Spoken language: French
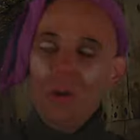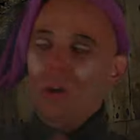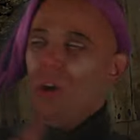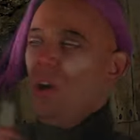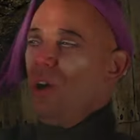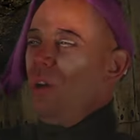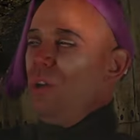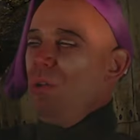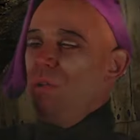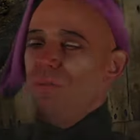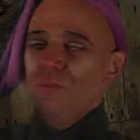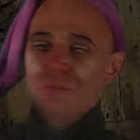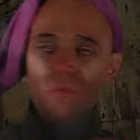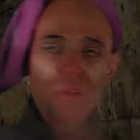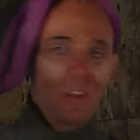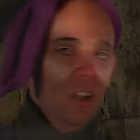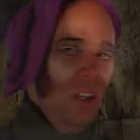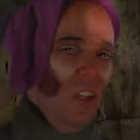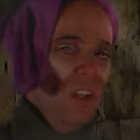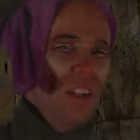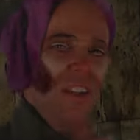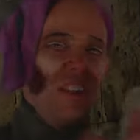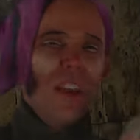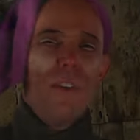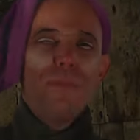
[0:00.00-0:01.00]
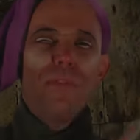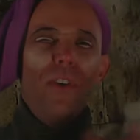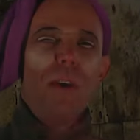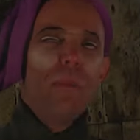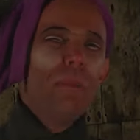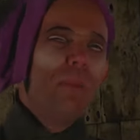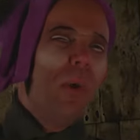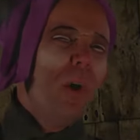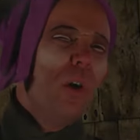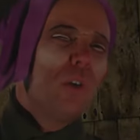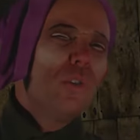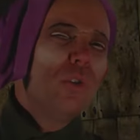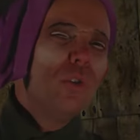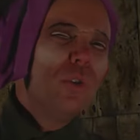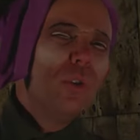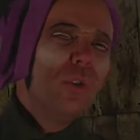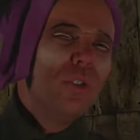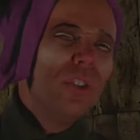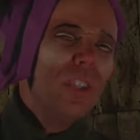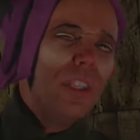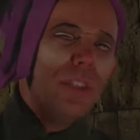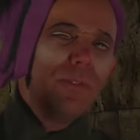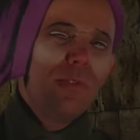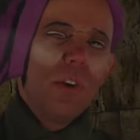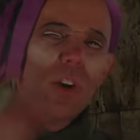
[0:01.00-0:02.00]
Euh, ça fait beaucoup
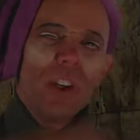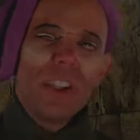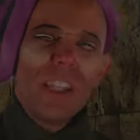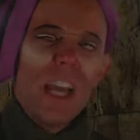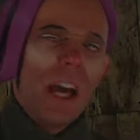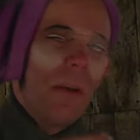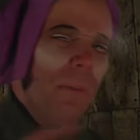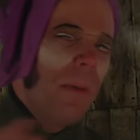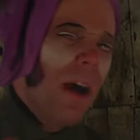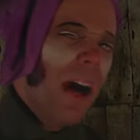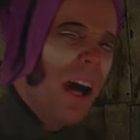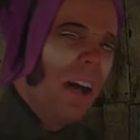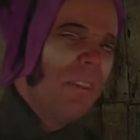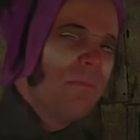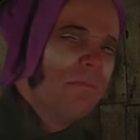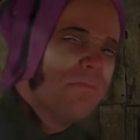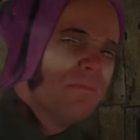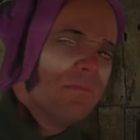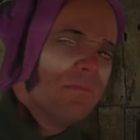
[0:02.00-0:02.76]
au niveau karma